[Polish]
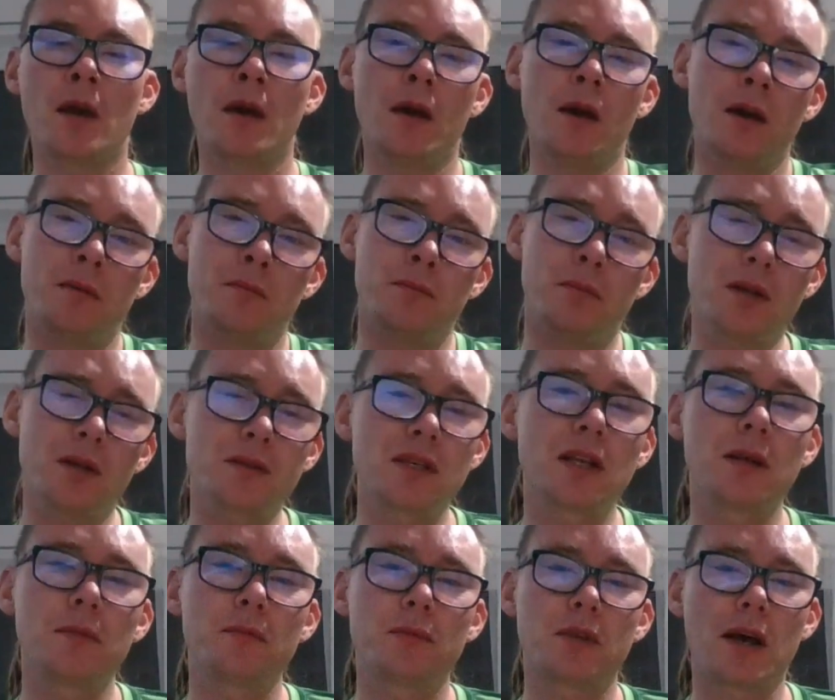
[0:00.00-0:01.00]
Moim zdaniem
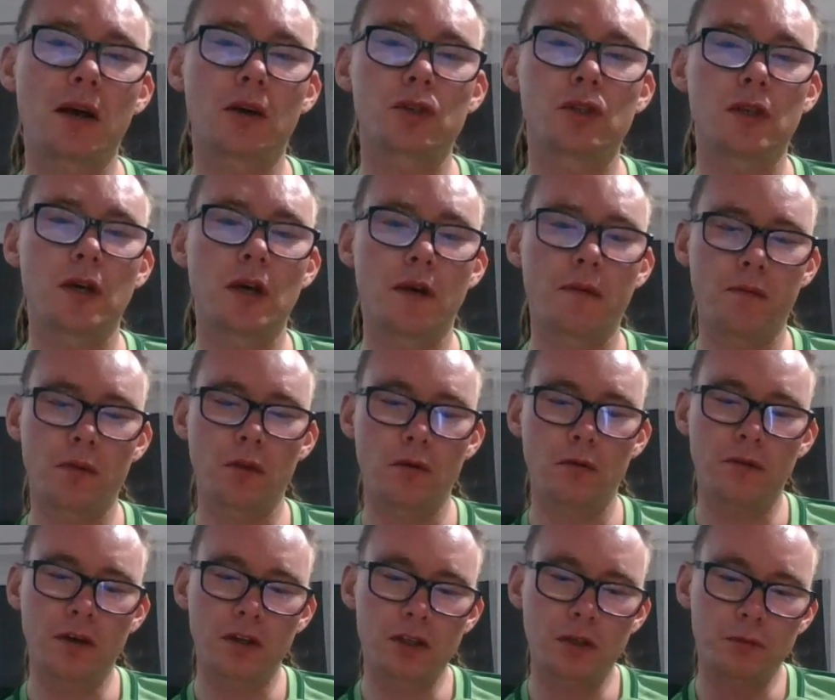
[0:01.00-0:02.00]
także.
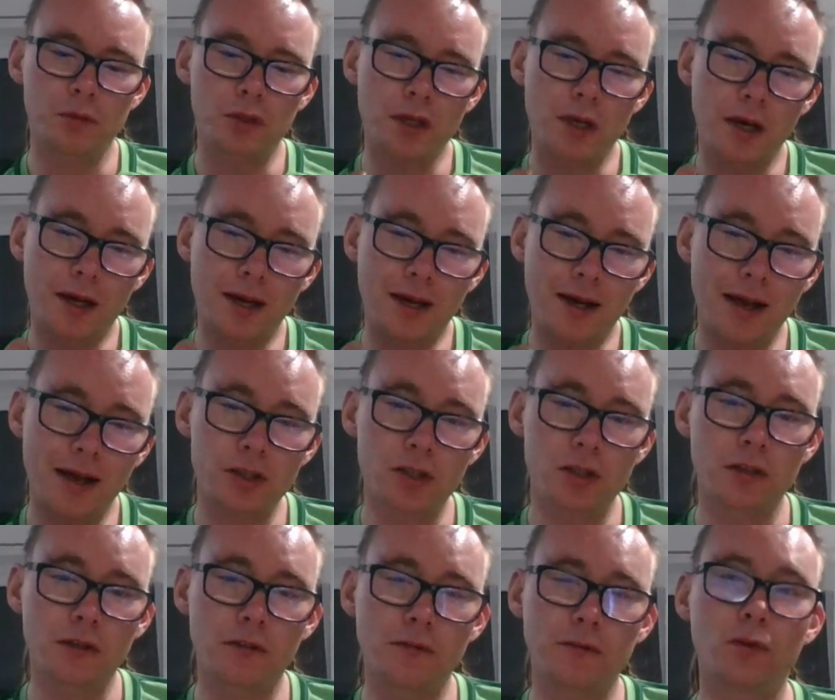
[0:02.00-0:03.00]
Uważam, że każdy
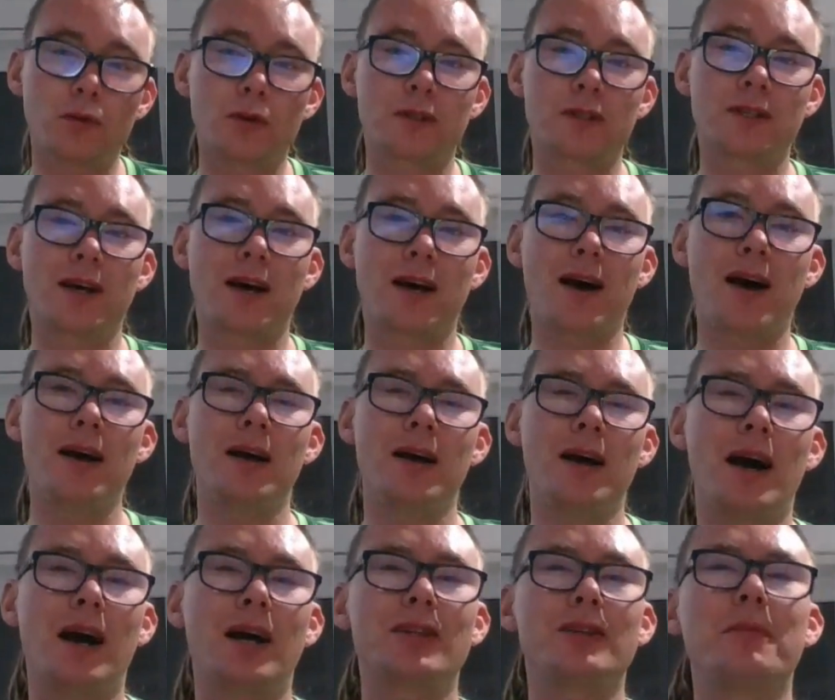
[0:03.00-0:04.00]
twórca, a
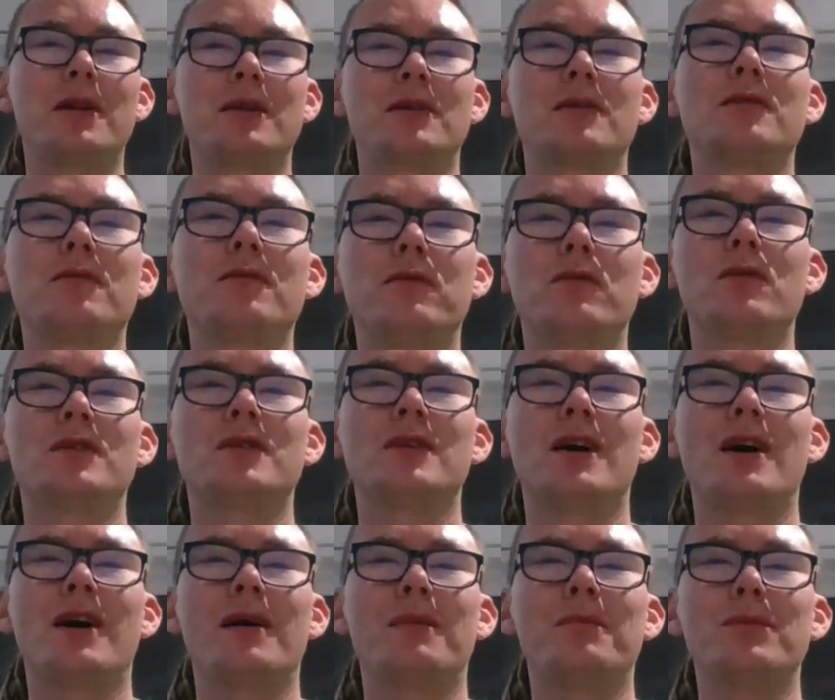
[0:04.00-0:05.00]
to bardziej twórca
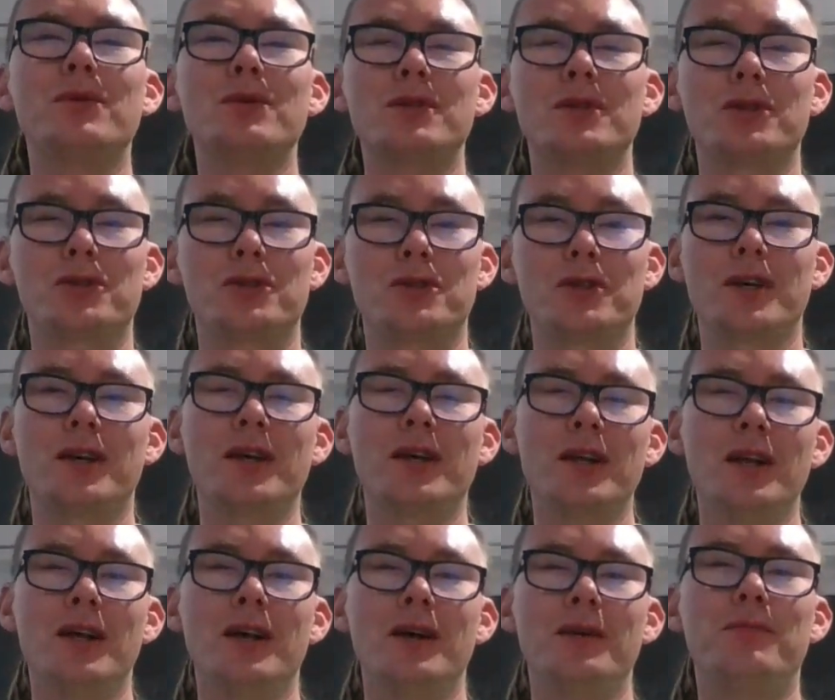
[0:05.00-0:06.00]
muzyczny,
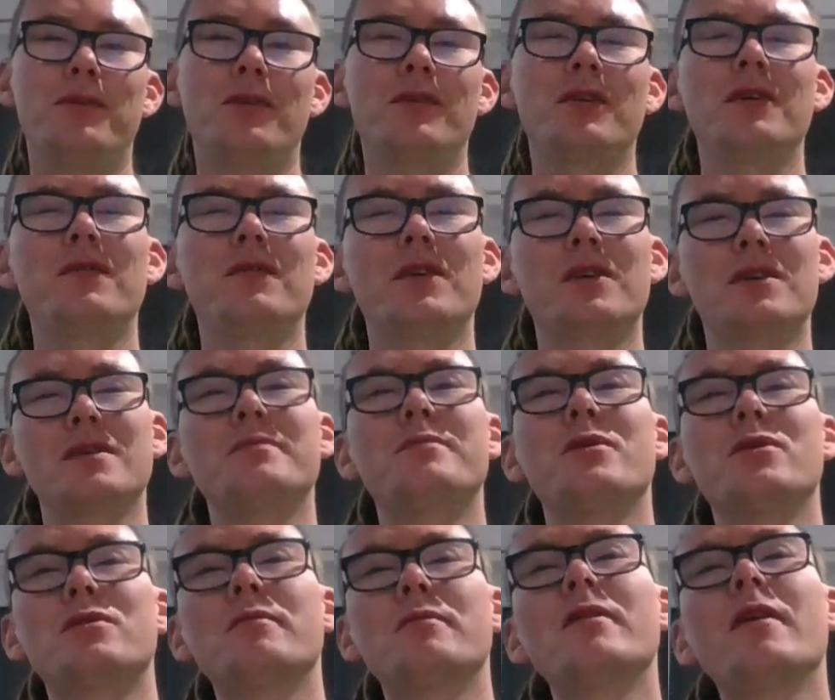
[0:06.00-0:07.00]
powinien w jakiś sposób
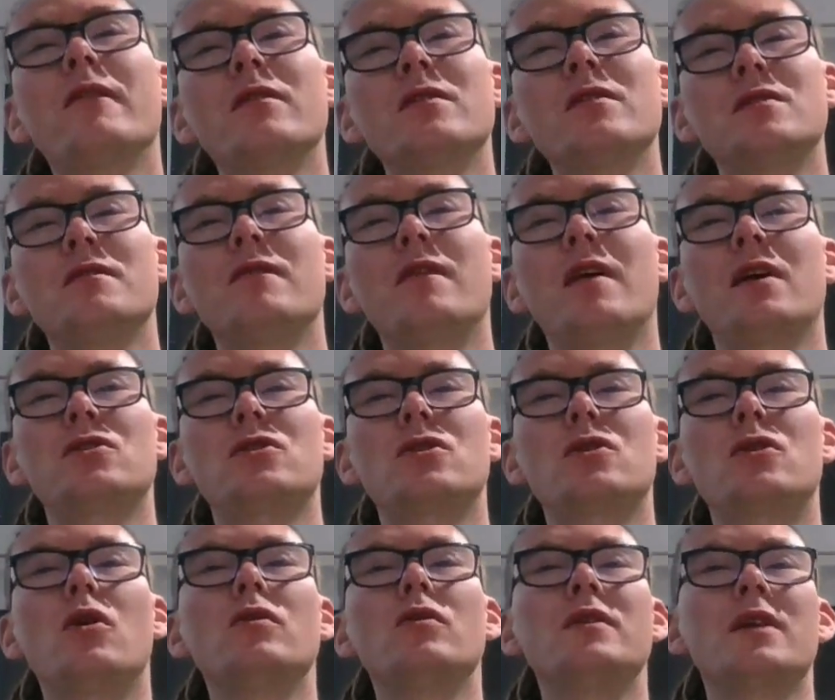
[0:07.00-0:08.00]
nawiązywać
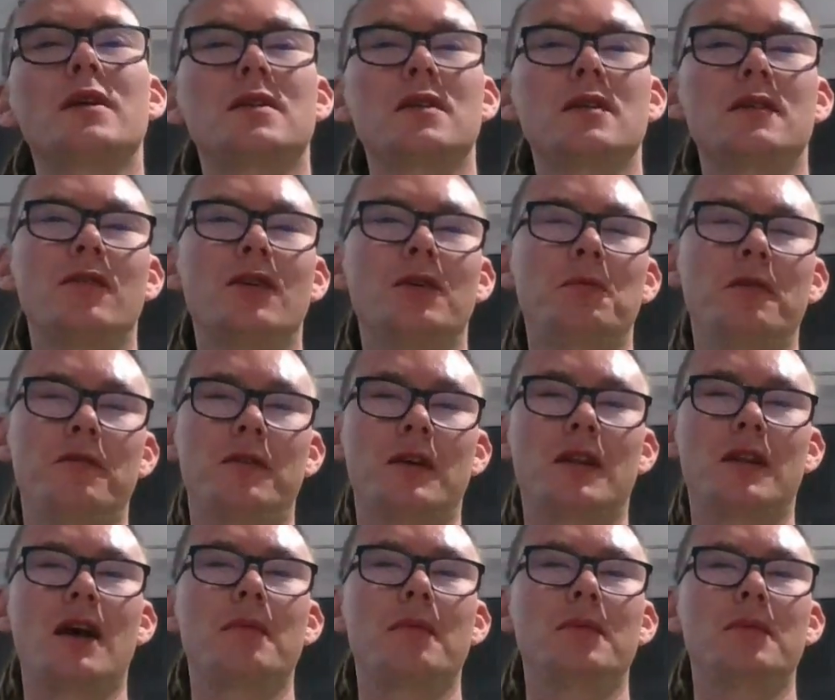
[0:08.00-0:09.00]
kontakt ze swoimi
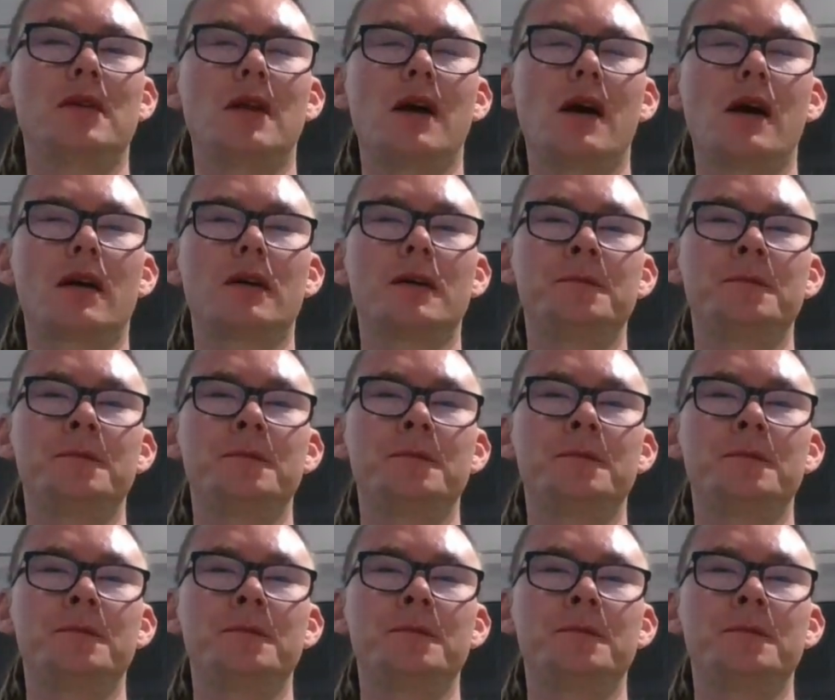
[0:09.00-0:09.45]
fanami, tak?